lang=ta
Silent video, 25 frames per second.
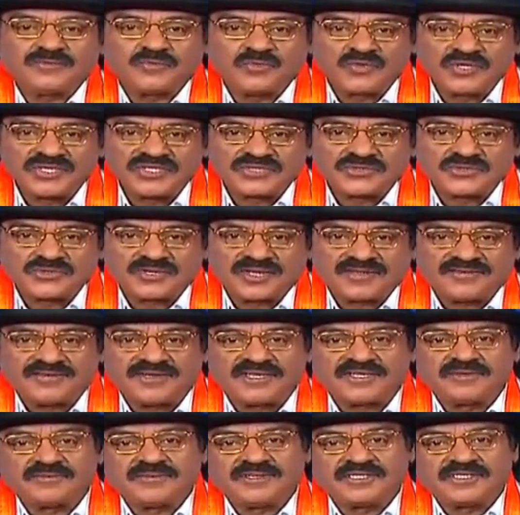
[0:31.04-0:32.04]
முடிசூட
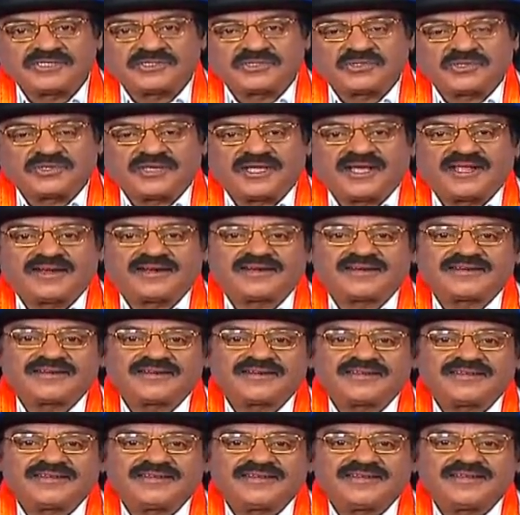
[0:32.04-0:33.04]
வேண்டும் என்று சொன்னால்
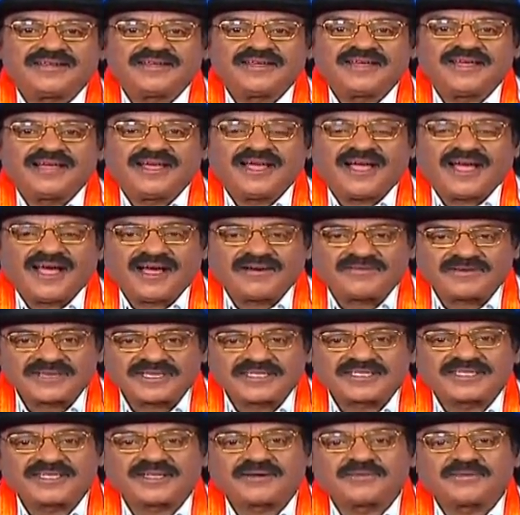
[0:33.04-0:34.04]

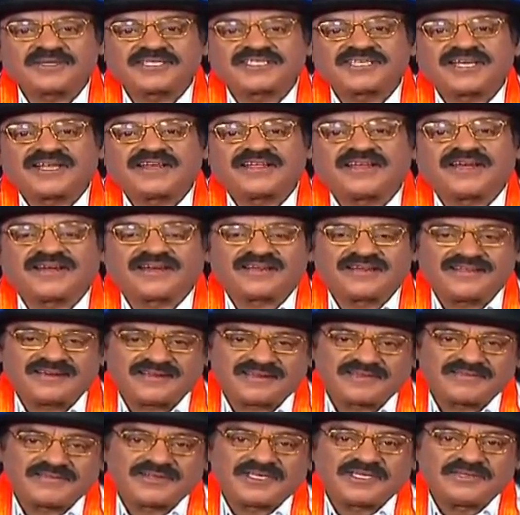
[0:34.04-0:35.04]
அவன் திறமைசாலியாக
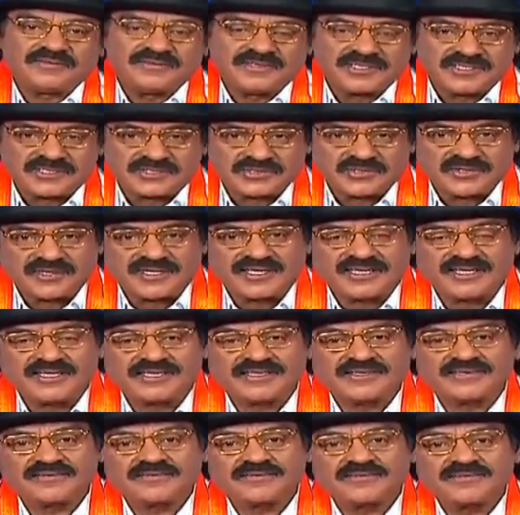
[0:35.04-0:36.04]
இருக்க வேண்டும் என்று சொல்லி
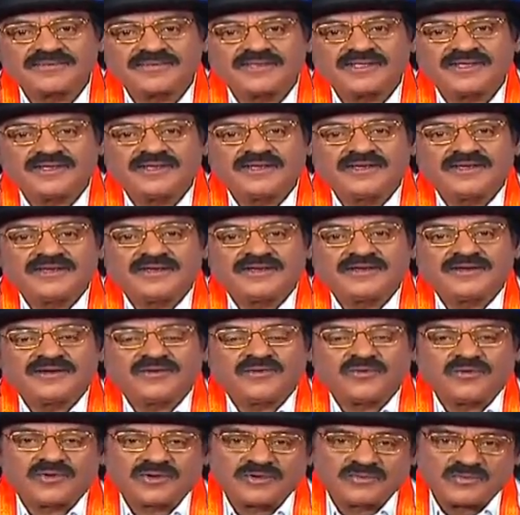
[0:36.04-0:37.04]

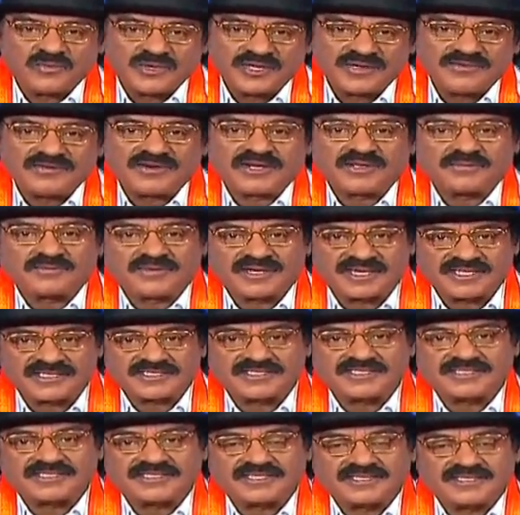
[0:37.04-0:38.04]
ஒரு முனிவிடம்
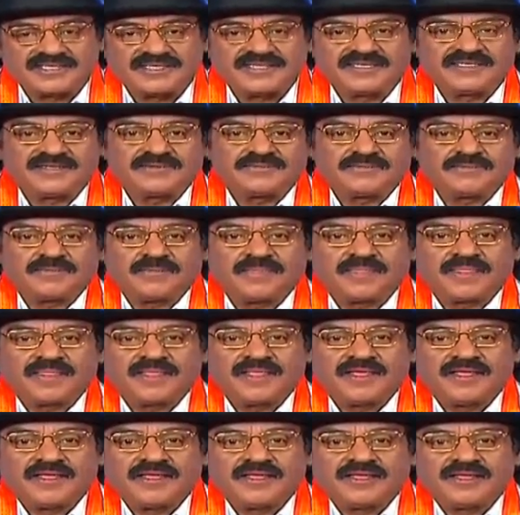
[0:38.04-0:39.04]
அழைத்து சென்று
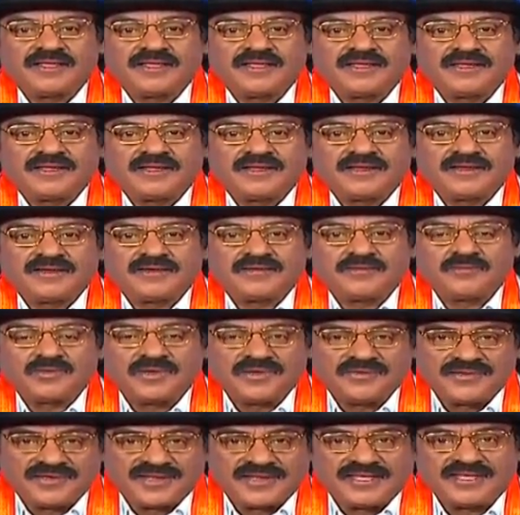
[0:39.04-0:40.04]

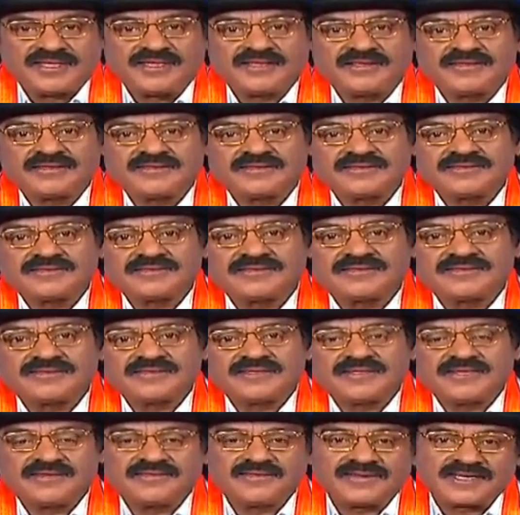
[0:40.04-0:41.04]
முனிவரே
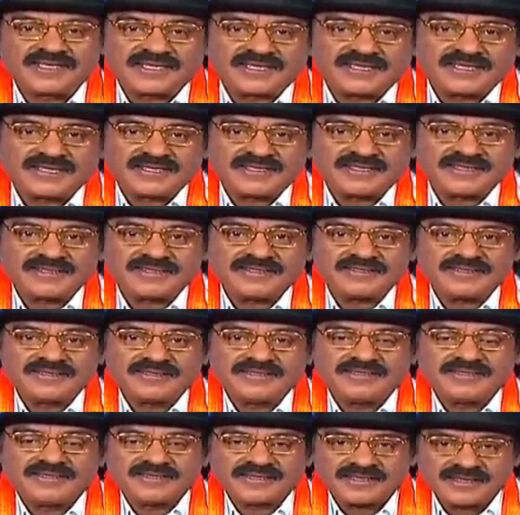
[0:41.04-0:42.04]
இவனுக்கு
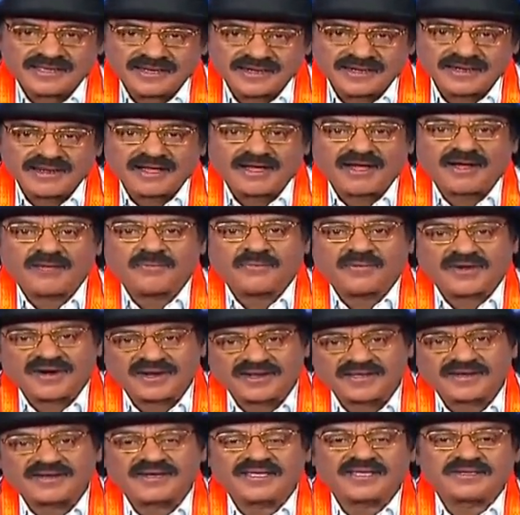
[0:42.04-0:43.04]
எல்லா
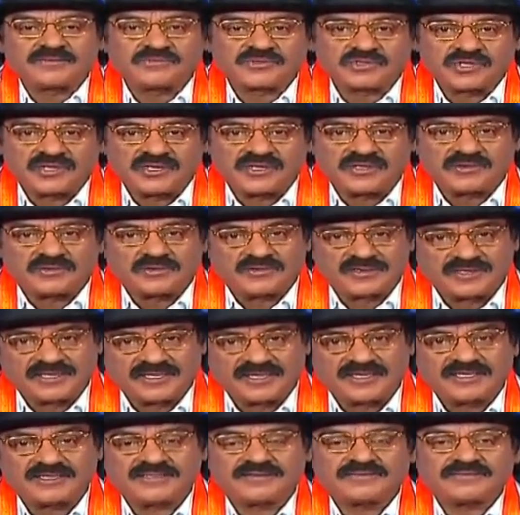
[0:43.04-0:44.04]
பாடங்களையும் சொல்லிக்
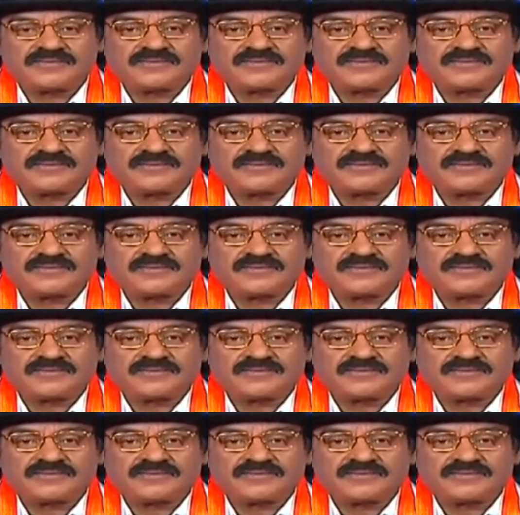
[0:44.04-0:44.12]
கொடுங்கள்